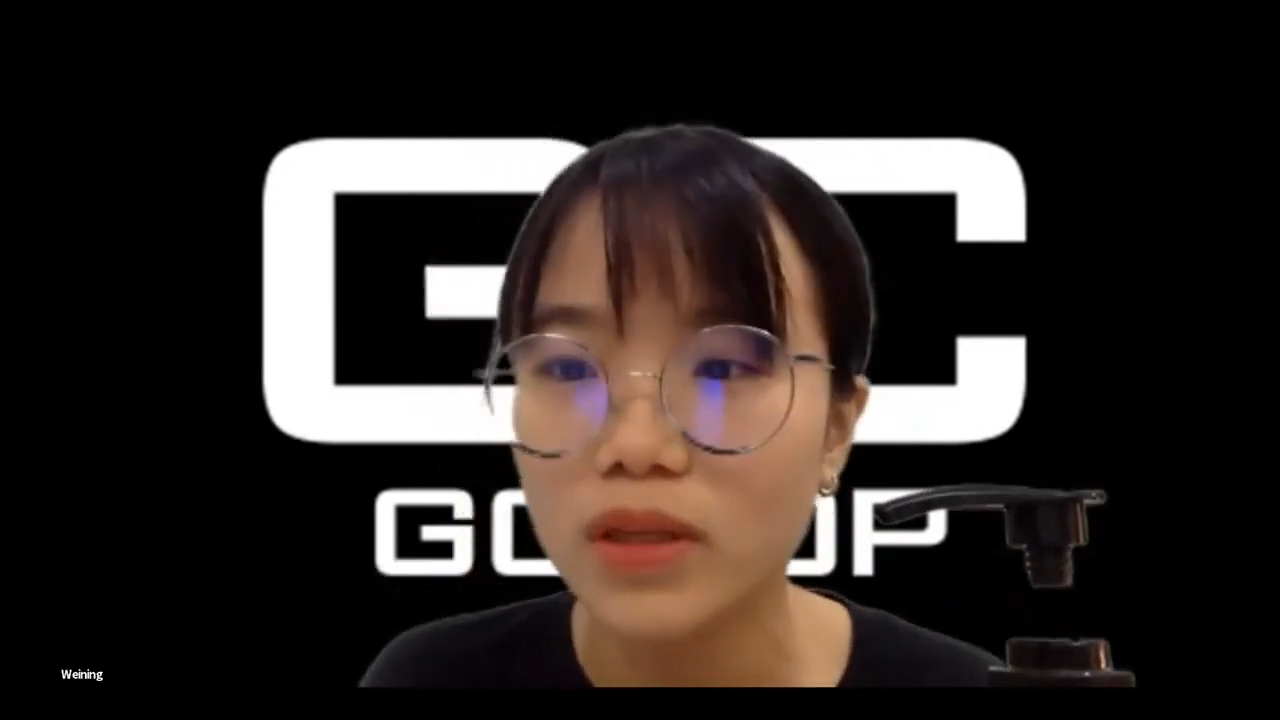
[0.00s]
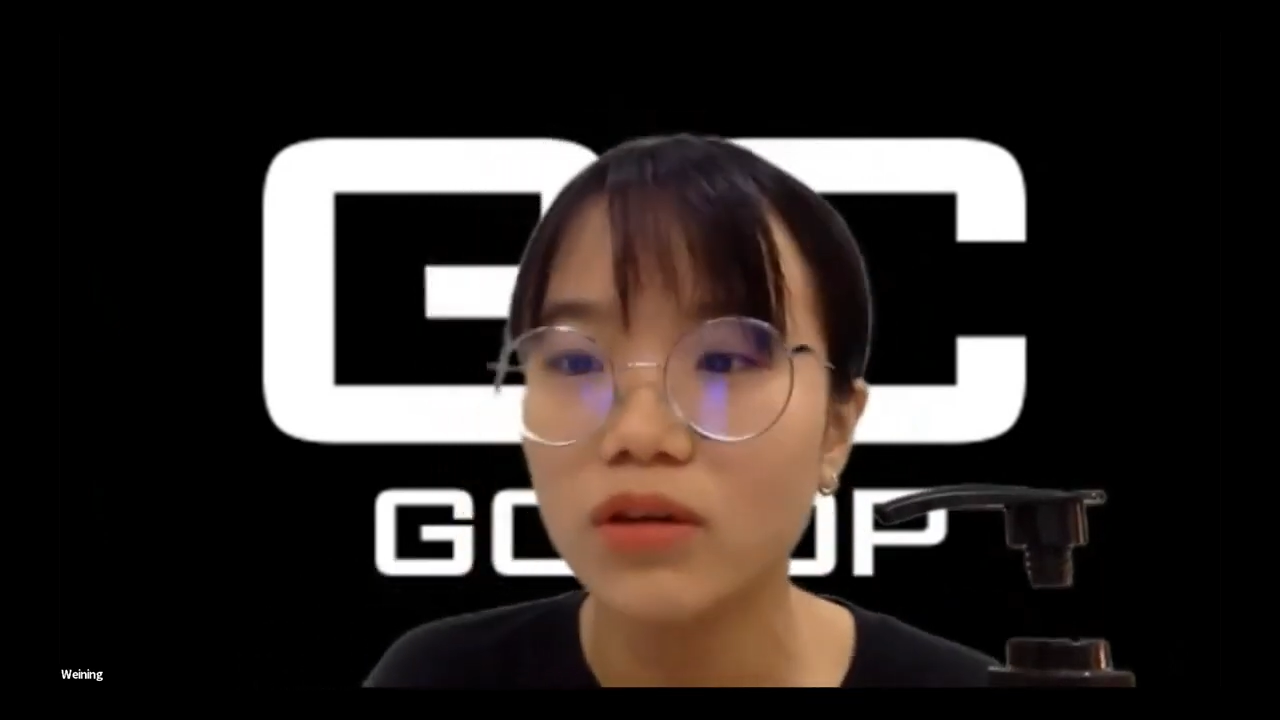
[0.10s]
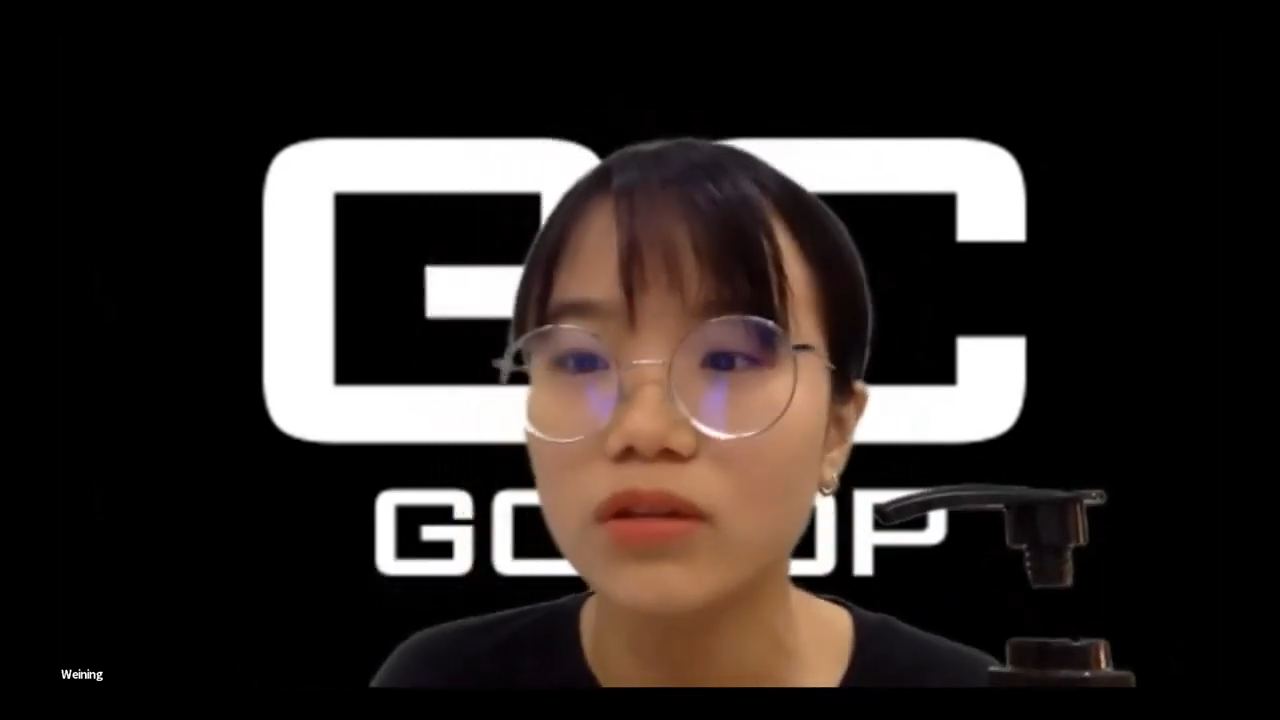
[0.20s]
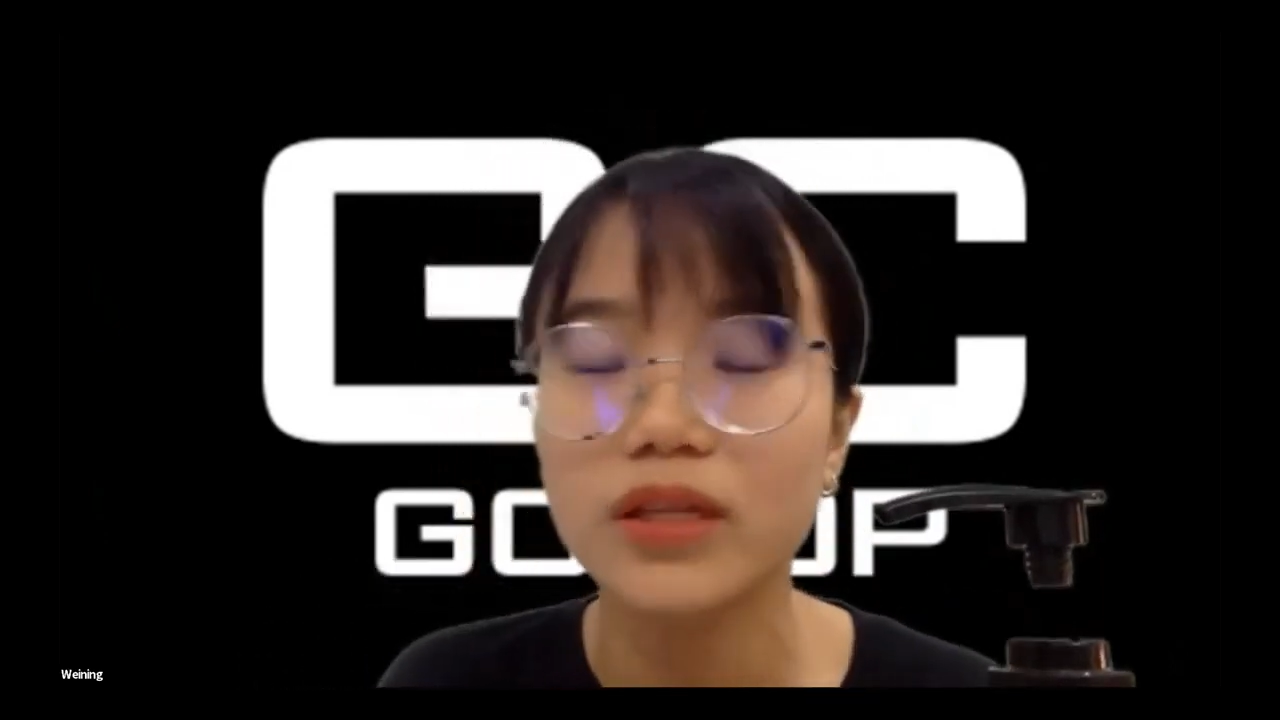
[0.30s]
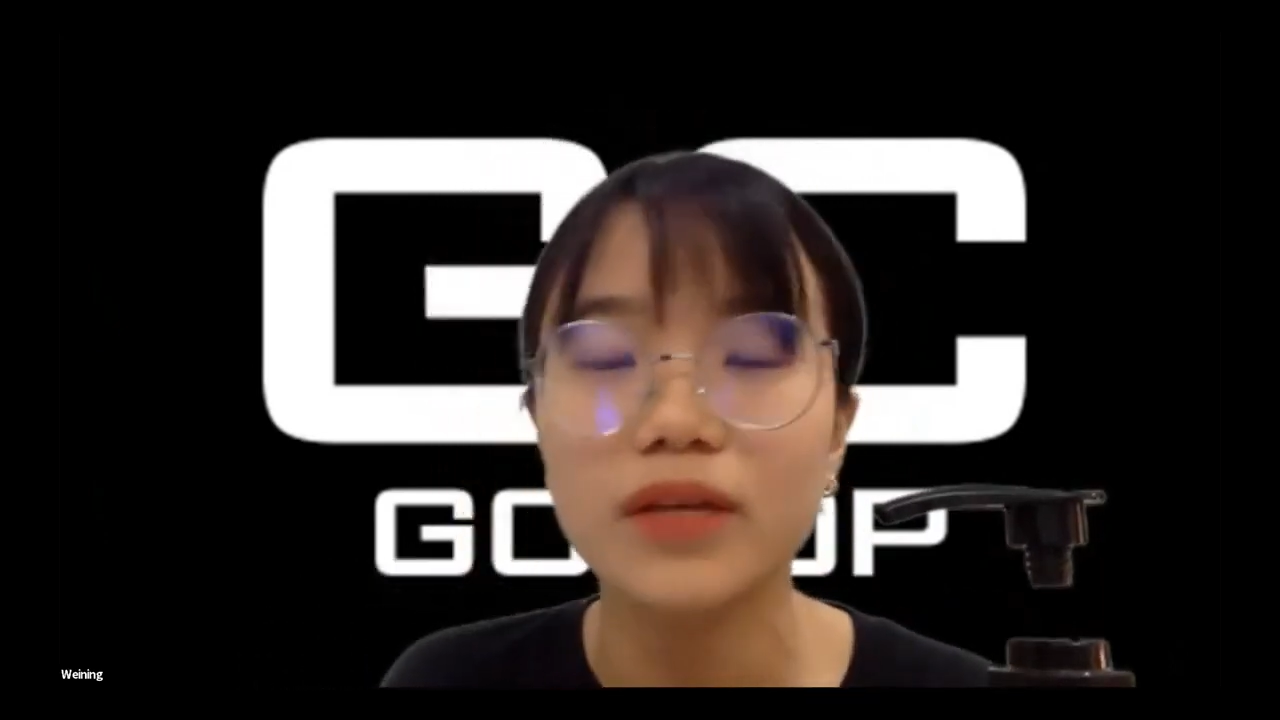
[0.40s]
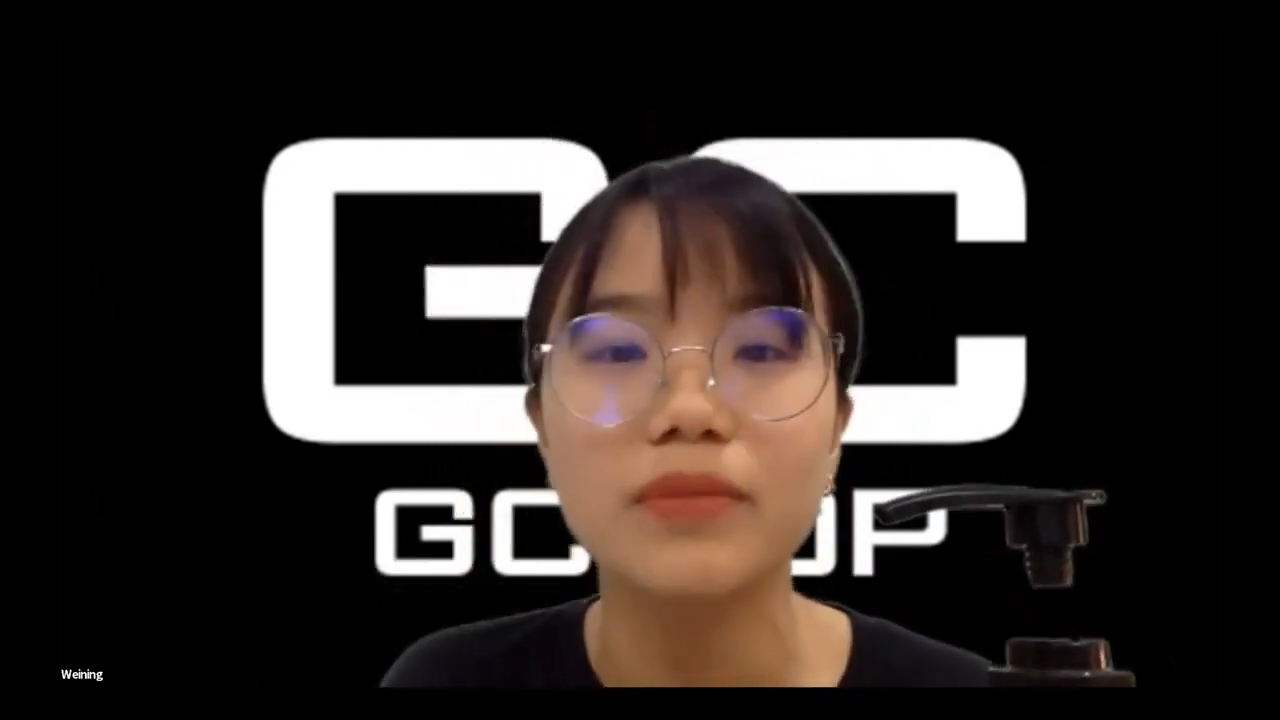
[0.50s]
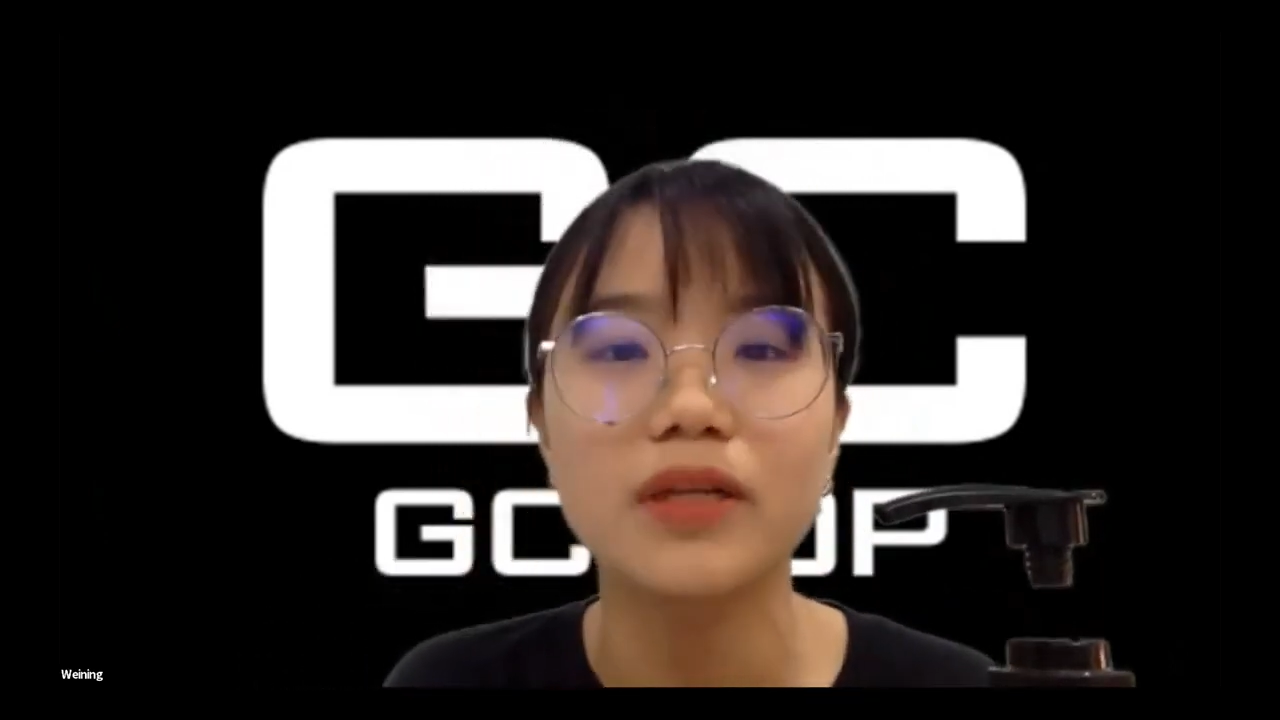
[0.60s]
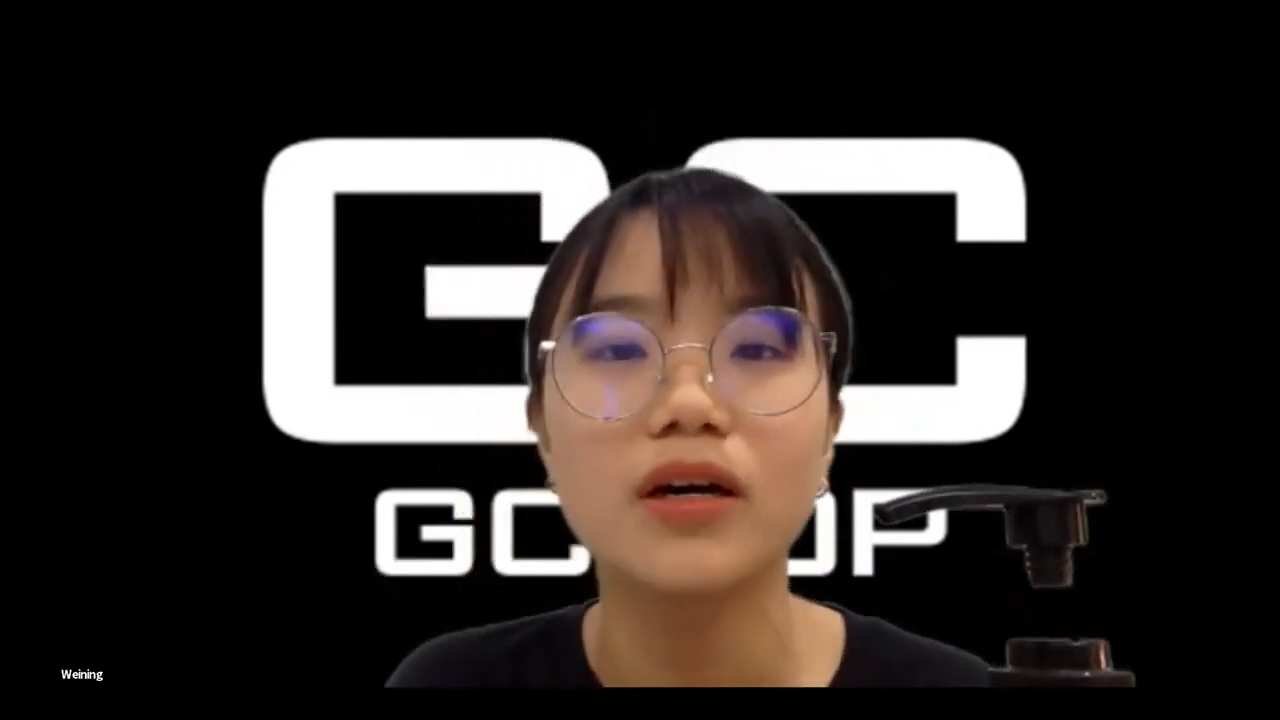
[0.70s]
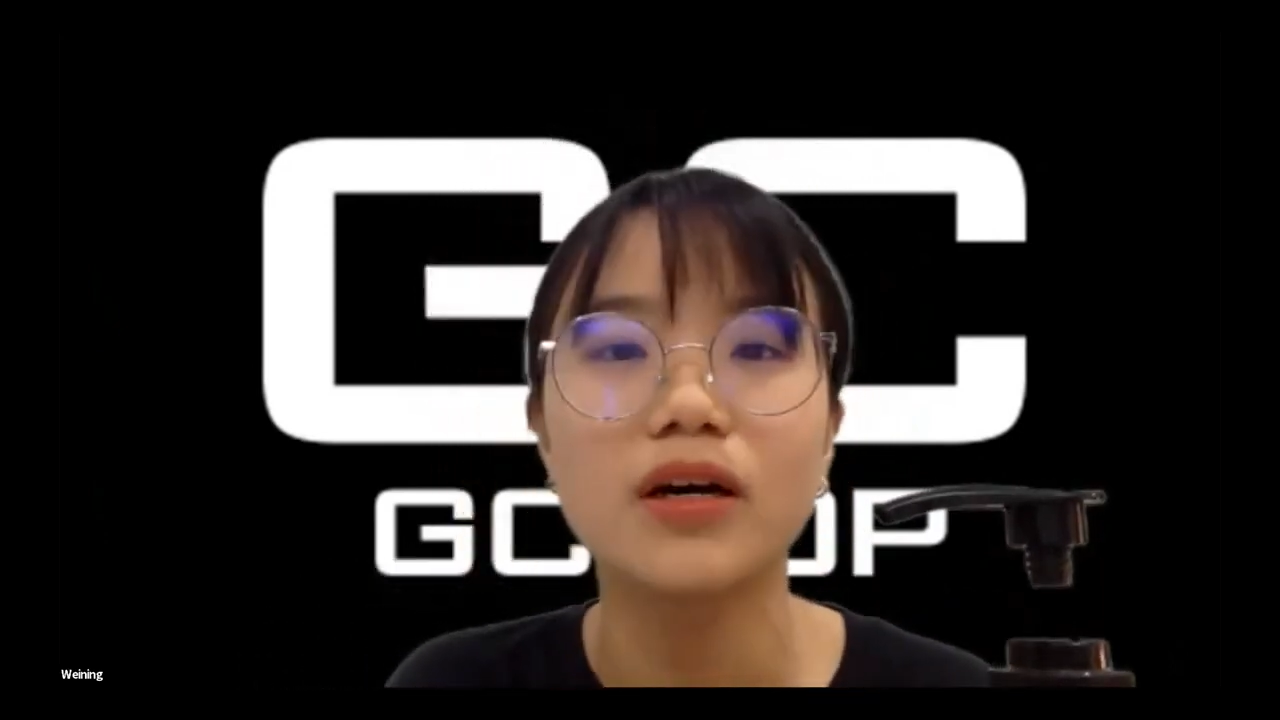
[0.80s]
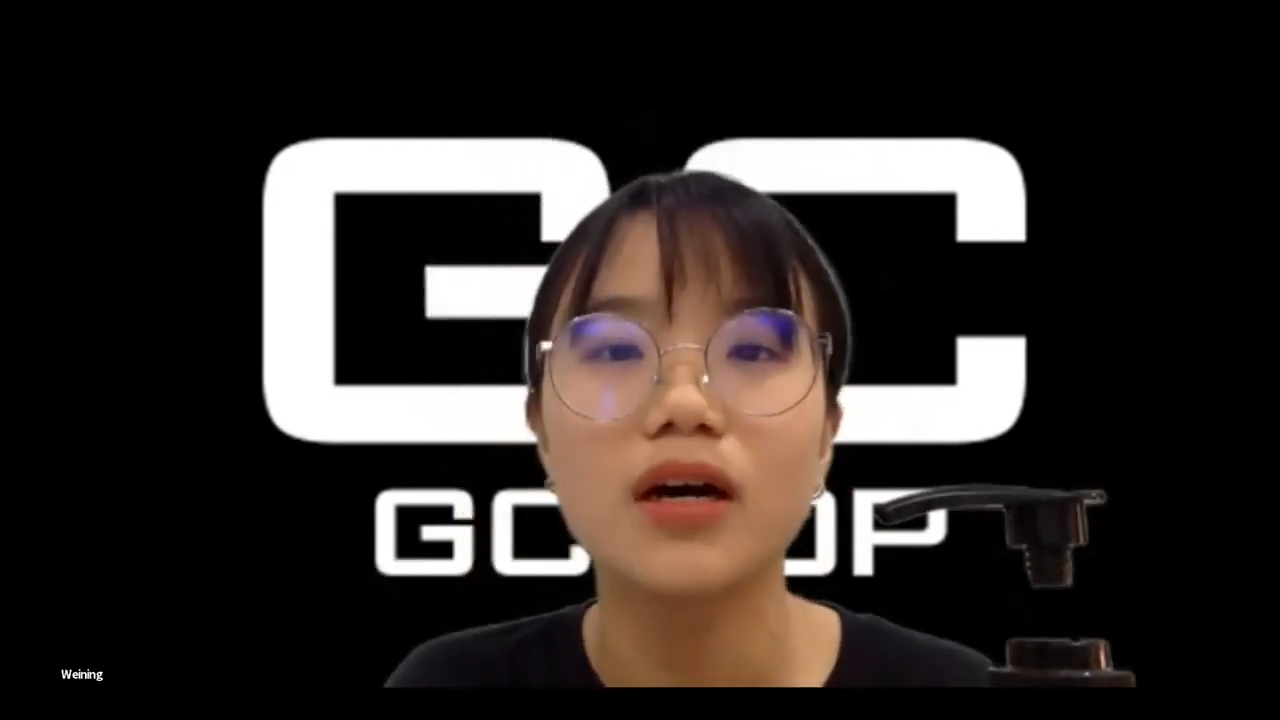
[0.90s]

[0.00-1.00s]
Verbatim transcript: r New Team 的